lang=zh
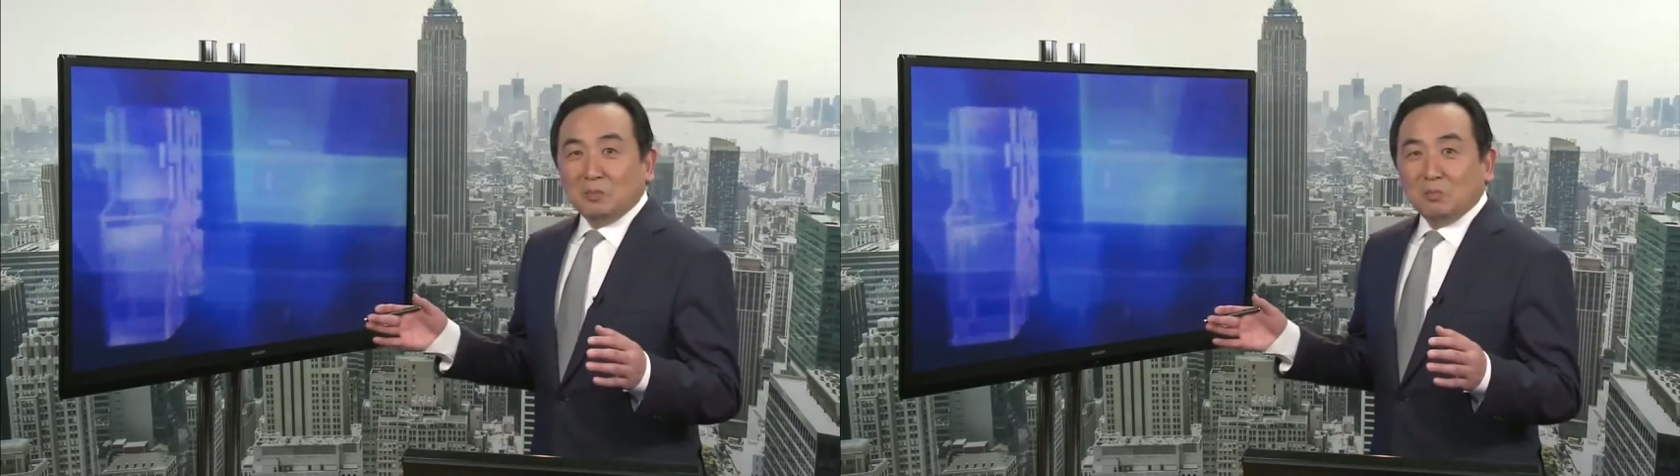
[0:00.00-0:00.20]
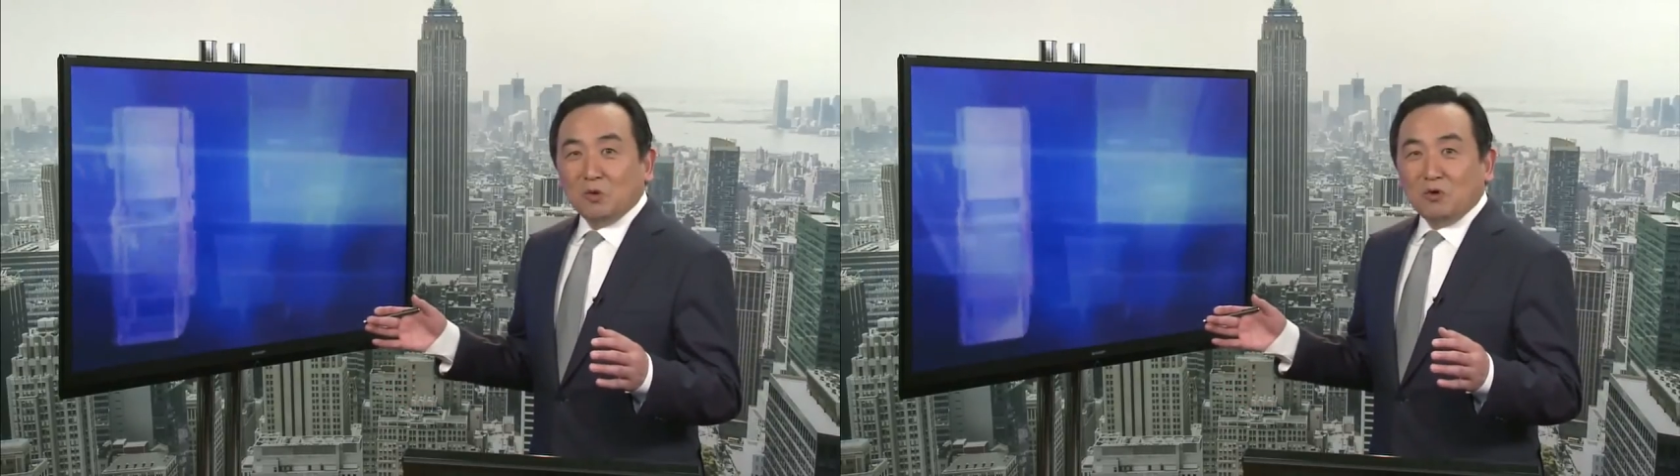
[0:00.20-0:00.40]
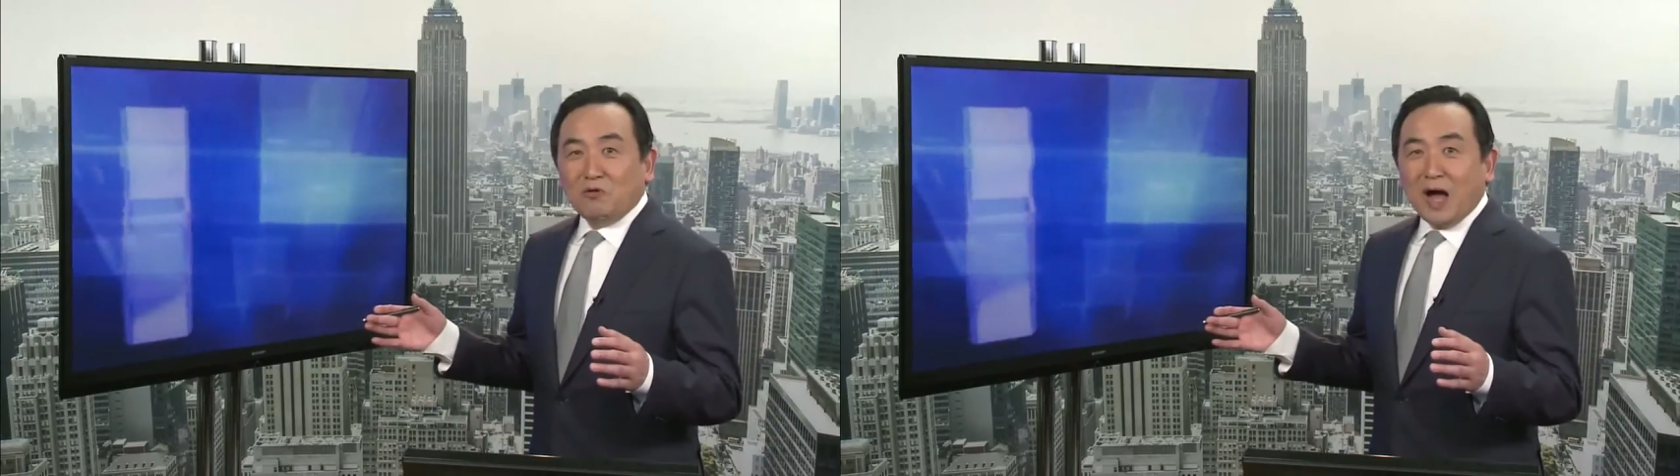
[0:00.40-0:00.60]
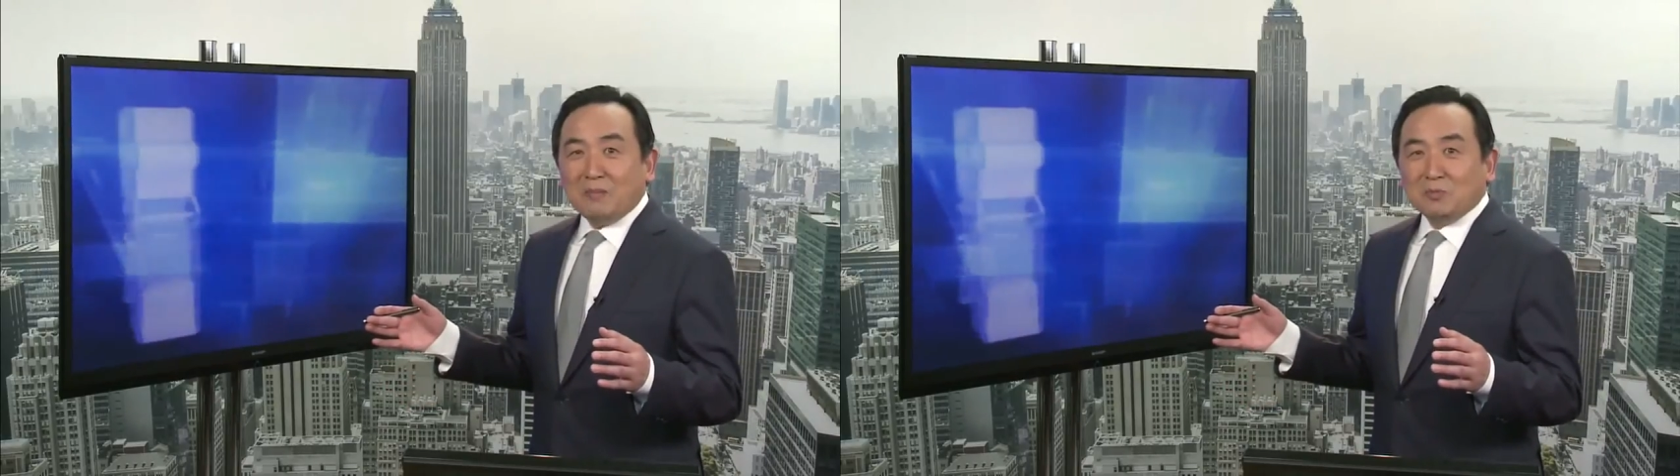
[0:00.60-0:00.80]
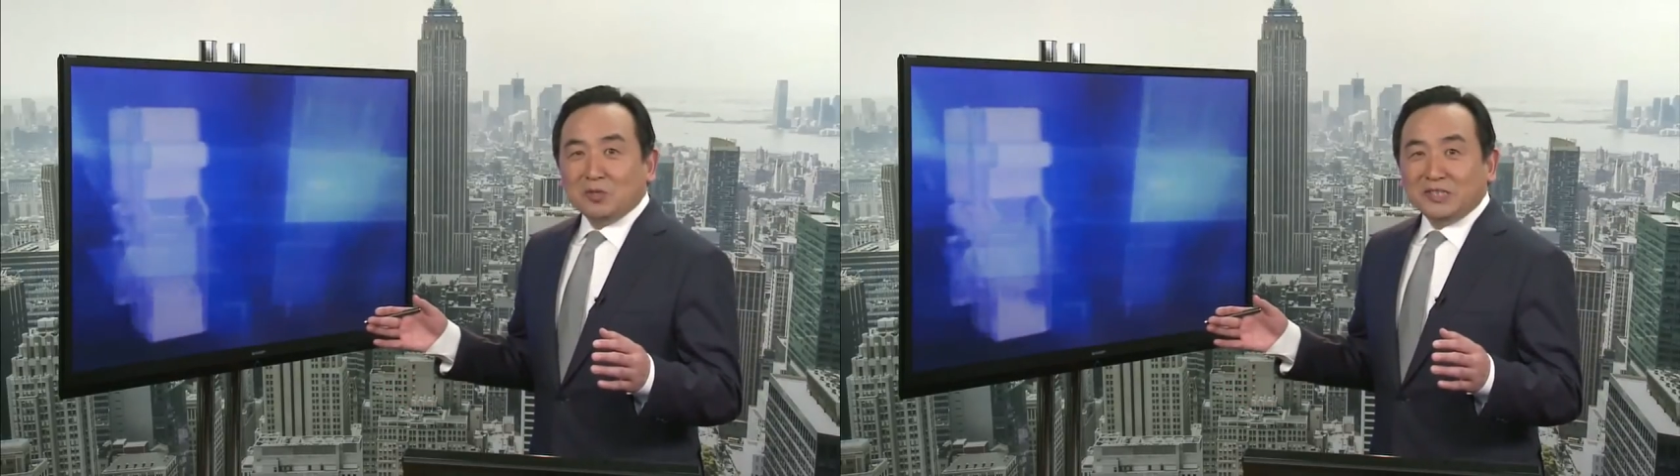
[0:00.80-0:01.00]
末
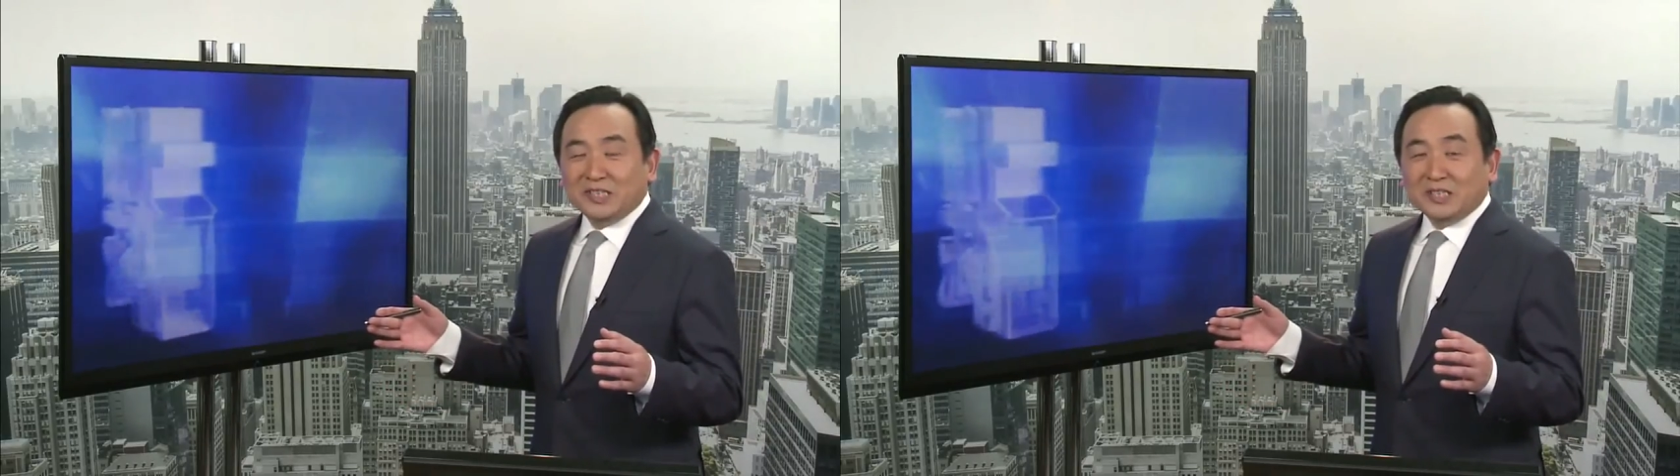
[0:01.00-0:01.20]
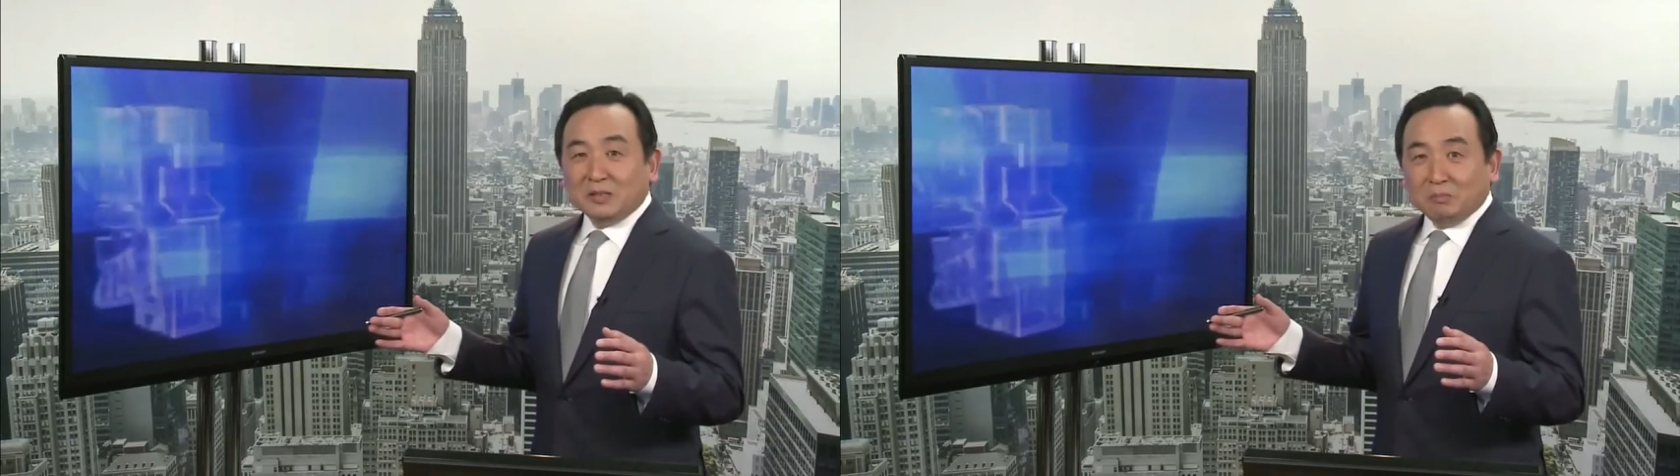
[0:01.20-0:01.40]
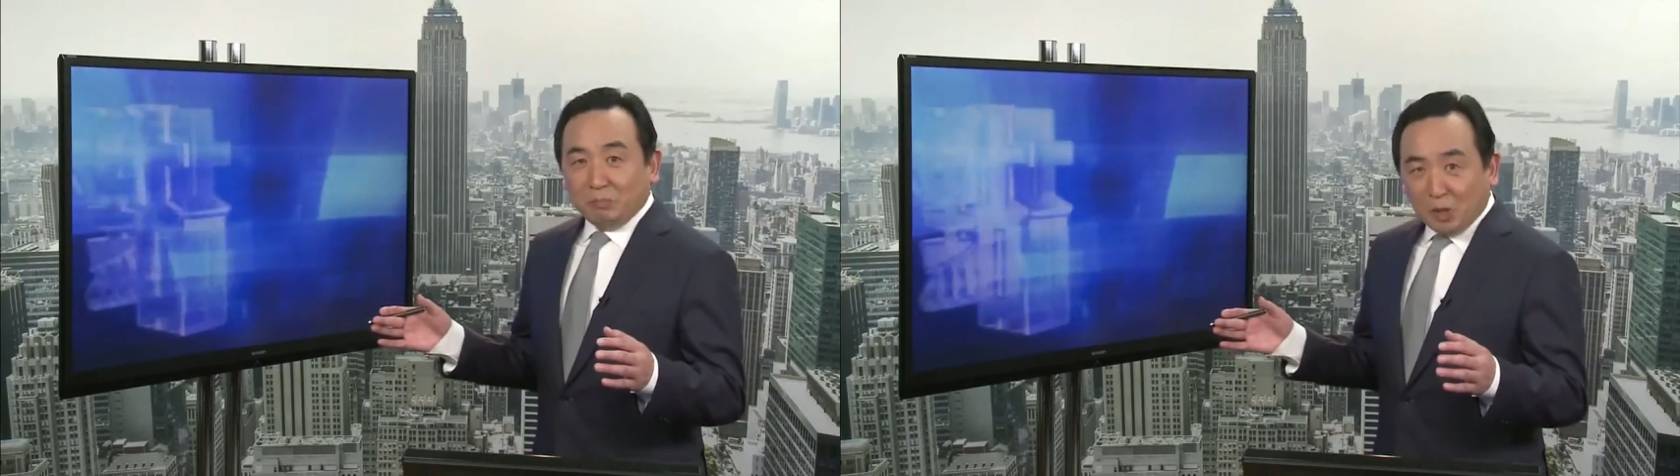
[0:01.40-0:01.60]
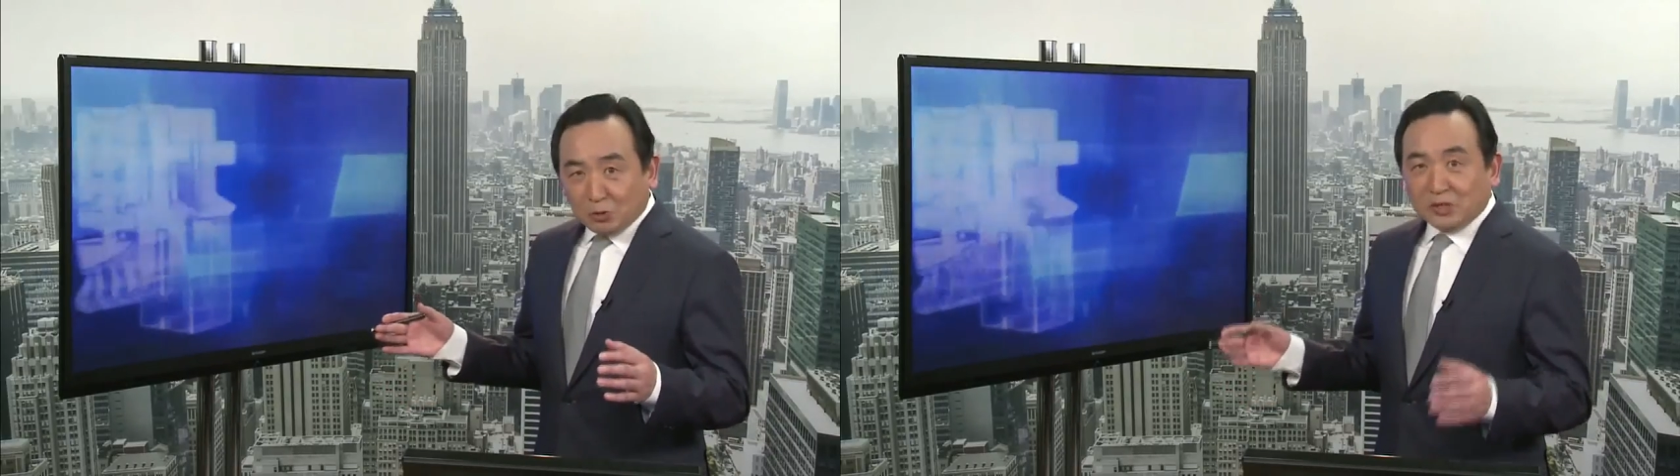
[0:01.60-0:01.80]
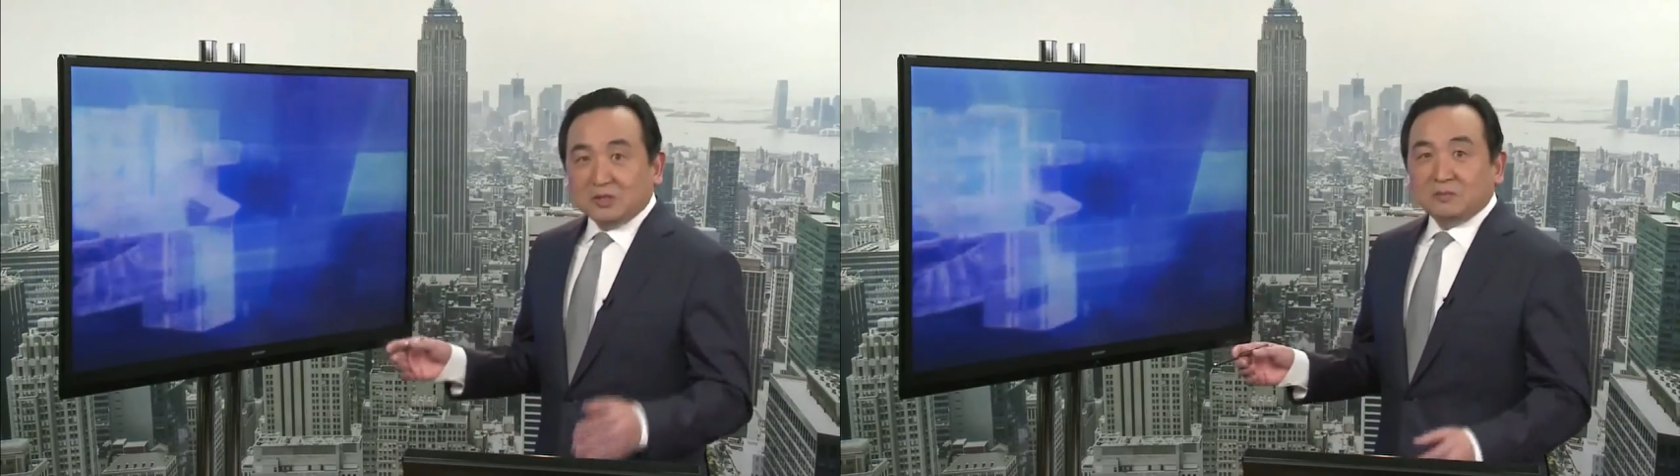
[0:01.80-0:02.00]
法末劫的
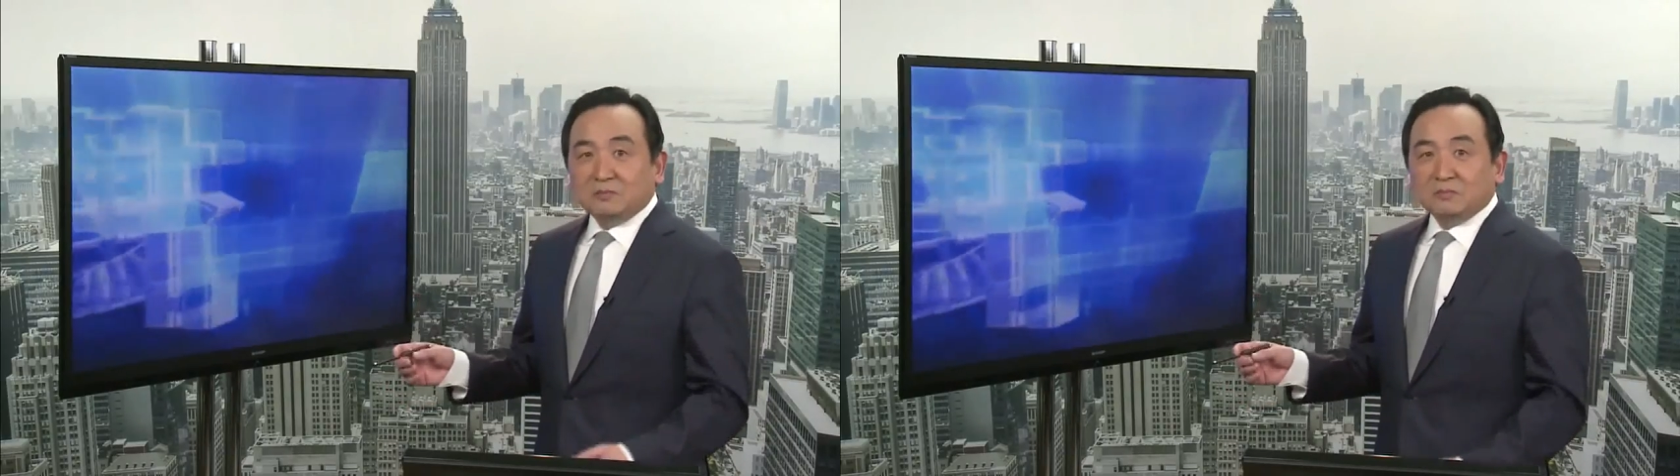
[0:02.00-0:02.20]
标志，